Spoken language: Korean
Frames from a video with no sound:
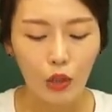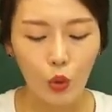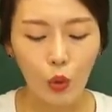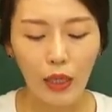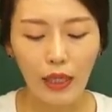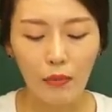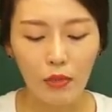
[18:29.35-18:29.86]

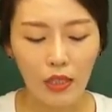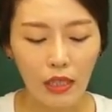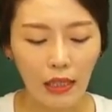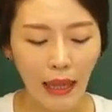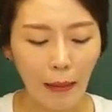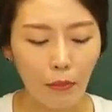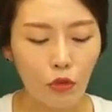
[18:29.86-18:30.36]
초기
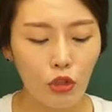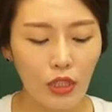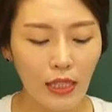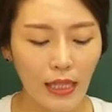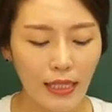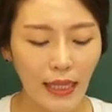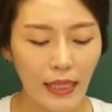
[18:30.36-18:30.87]
김치는
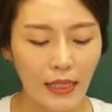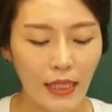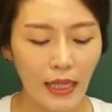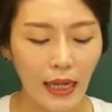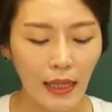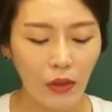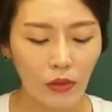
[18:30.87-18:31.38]
단무지나 장아찌에
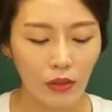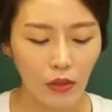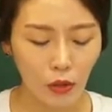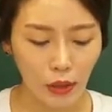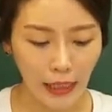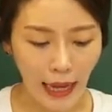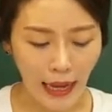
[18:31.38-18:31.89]
가까웠을
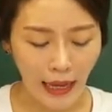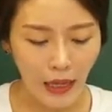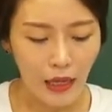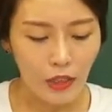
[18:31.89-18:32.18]
것이다.